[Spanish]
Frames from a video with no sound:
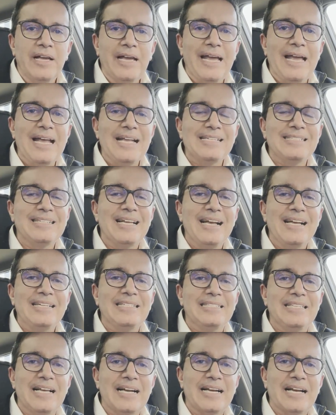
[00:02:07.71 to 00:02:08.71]
Esa
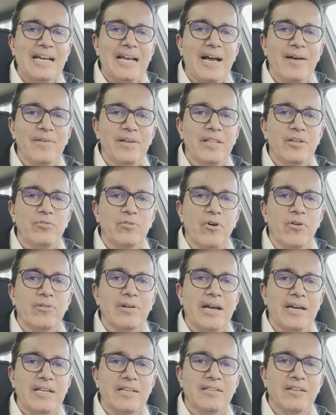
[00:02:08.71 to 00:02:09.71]
es la clave de una
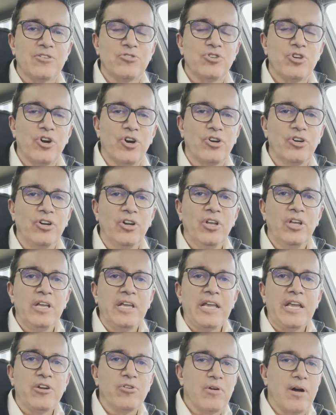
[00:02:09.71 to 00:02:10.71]
organización,
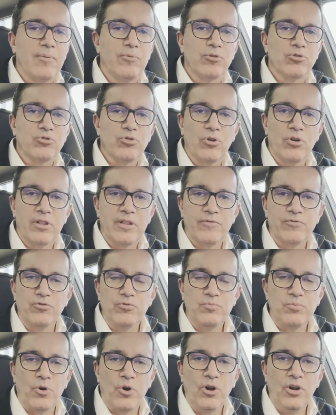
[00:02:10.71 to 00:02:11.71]
y no hablo solo de
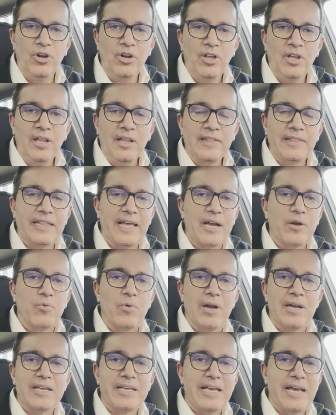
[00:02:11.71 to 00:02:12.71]
fútbol, de
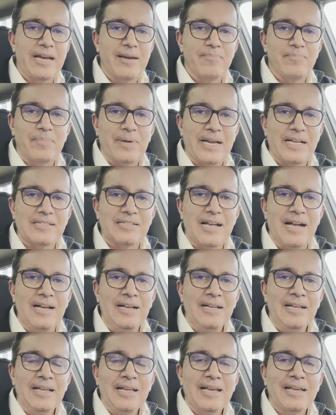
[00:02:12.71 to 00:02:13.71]
cualquier
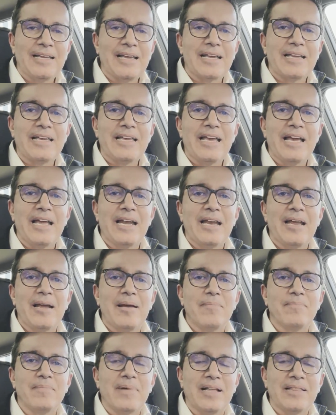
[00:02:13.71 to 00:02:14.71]
empresa que
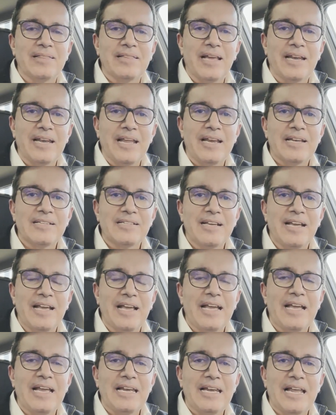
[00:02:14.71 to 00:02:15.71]
quiere
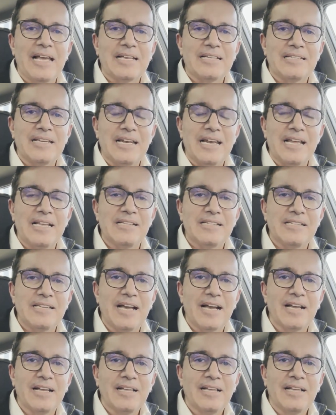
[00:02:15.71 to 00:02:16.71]
mantenerse en la
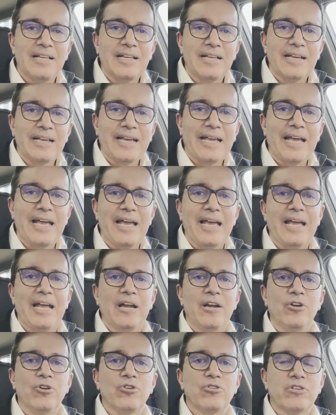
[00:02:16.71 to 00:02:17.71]
excelencia, que
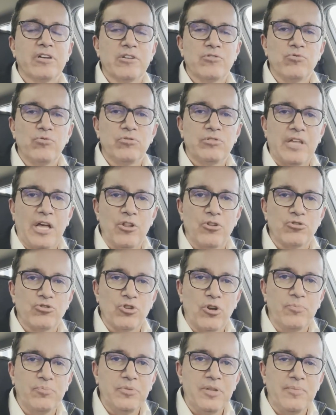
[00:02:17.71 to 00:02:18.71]
los
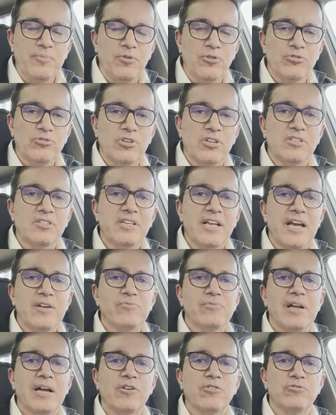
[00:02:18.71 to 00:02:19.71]
resultados óptimos sean
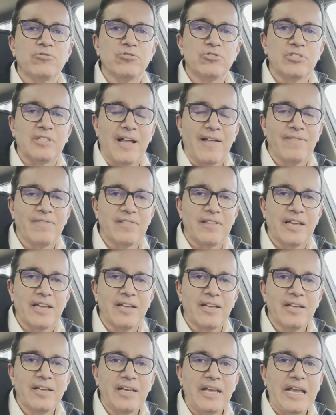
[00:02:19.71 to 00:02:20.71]
una constante
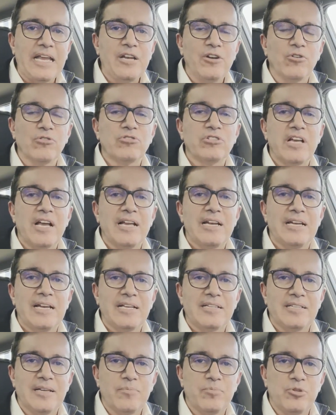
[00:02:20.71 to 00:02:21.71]
y no sean la
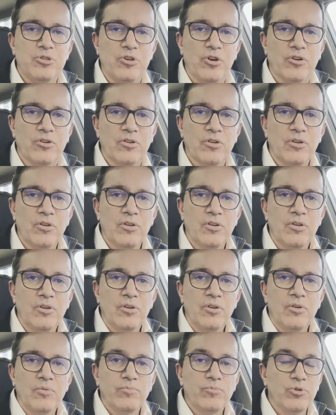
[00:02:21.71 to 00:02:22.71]
excepción.
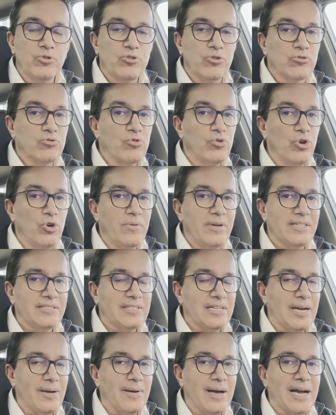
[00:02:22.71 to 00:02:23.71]
Muchos clubes
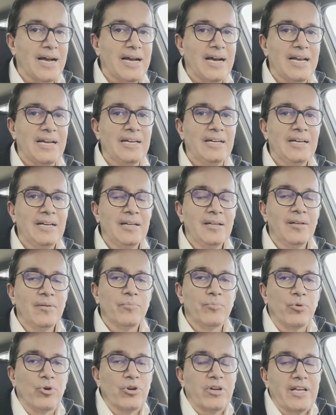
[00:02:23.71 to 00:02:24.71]
trabajan
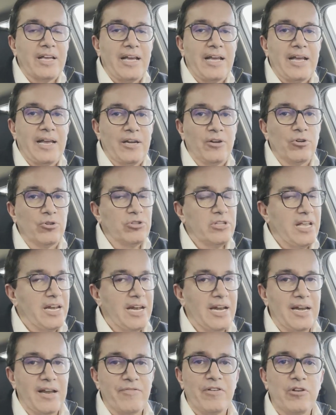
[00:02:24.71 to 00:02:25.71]
porque no
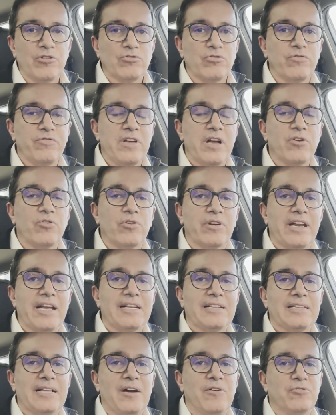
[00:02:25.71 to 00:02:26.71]
tienen la filosofía
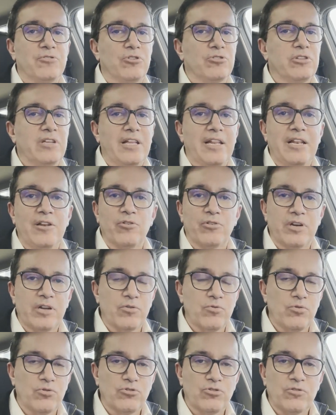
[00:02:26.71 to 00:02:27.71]
correcta o no tienen los
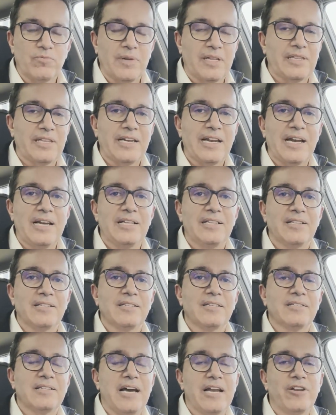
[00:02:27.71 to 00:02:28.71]
recursos materiales
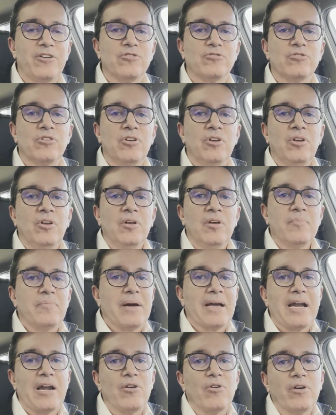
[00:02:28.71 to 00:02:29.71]
necesarios
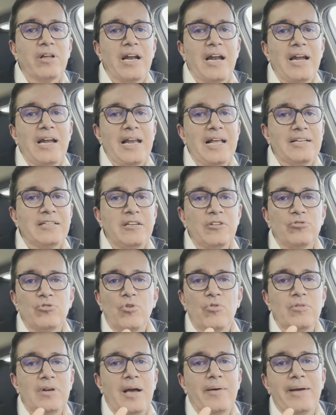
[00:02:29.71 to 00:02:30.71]
para lograr el
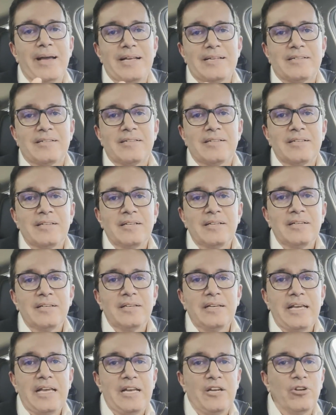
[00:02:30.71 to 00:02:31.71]
éxito una vez
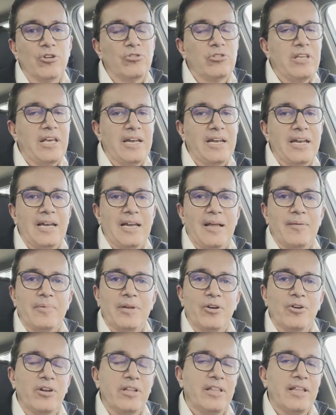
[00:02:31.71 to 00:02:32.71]
y no tienen la
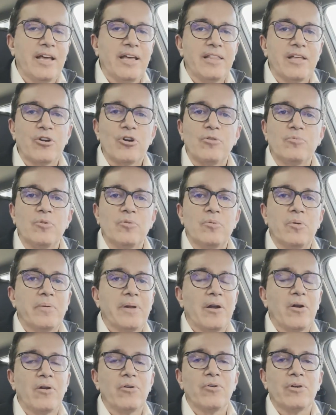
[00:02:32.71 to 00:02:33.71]
menor idea de cómo
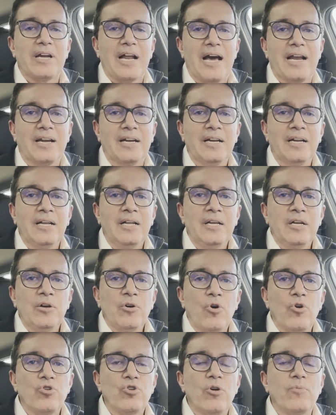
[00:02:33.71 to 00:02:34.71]
volver a lograr
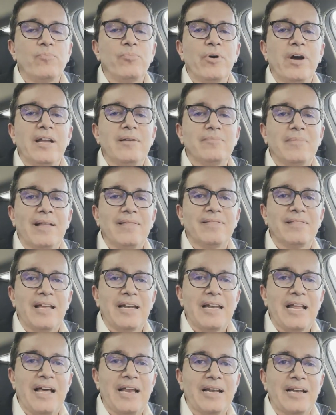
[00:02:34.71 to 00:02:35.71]
o no pueden
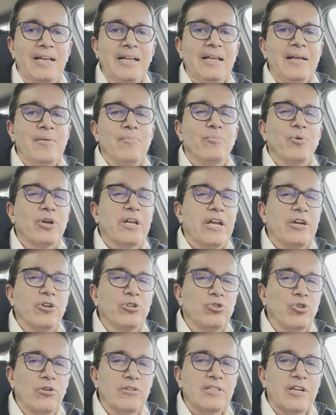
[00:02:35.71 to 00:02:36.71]
mantener, porque
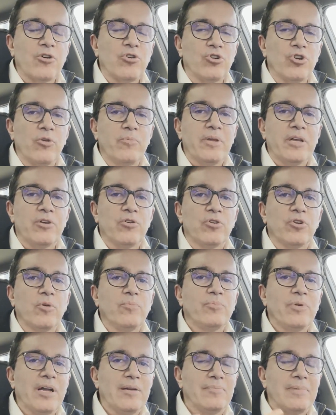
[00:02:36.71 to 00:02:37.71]
no todo es económico,
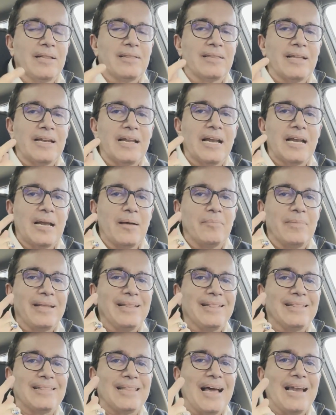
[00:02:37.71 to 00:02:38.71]
no pueden mantener la
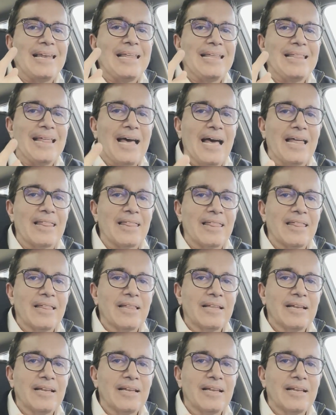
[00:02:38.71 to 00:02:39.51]
mentalidad.